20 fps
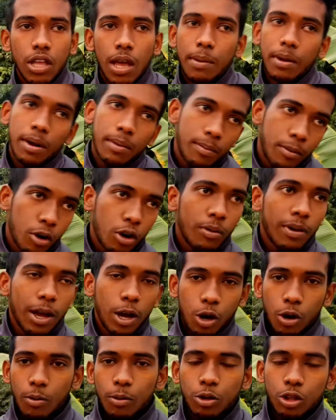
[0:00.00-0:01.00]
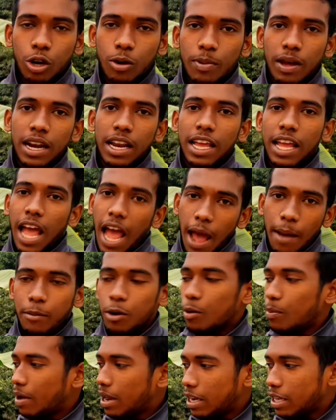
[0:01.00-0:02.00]
আমার বড় ভাই কবুতর পালে
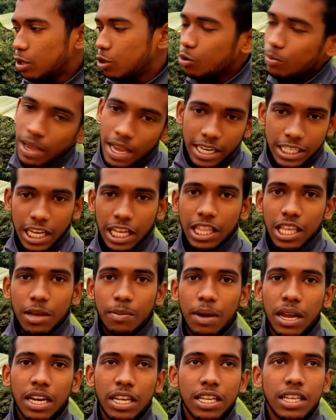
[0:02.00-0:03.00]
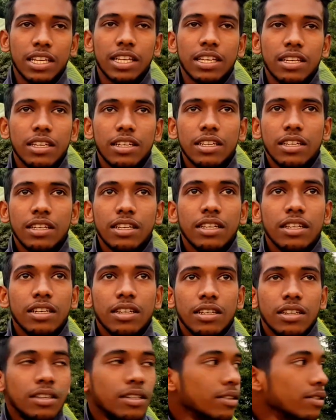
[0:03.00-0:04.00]
আমিও পালি দুই ভাই একসাথেই পালি
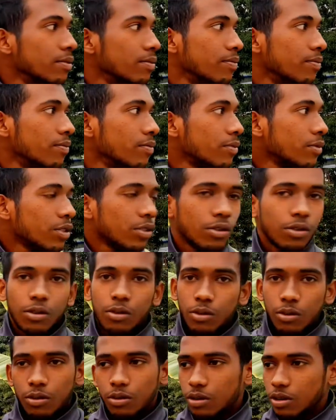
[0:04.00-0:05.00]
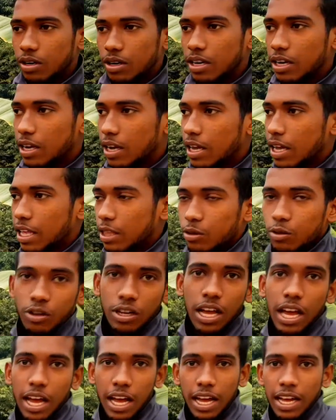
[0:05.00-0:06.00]
আচ্ছা তো
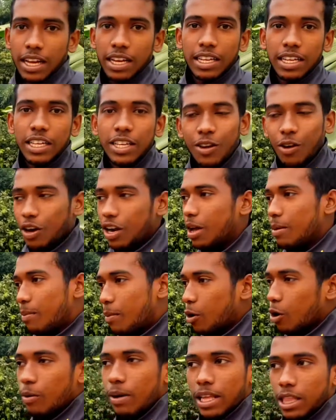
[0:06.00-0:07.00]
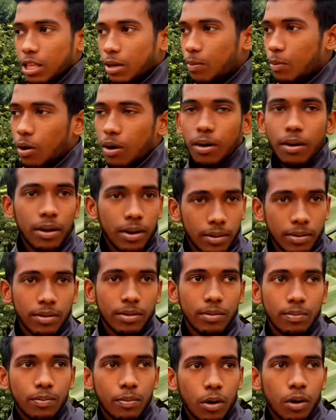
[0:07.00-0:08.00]
এতটা ই হয় না বড় ভাইতে
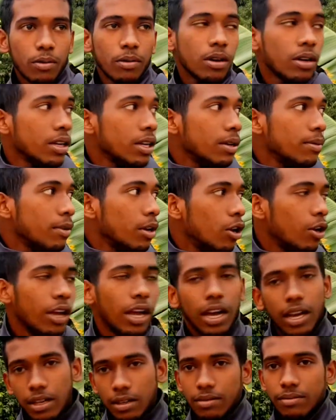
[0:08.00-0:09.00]
লইয়া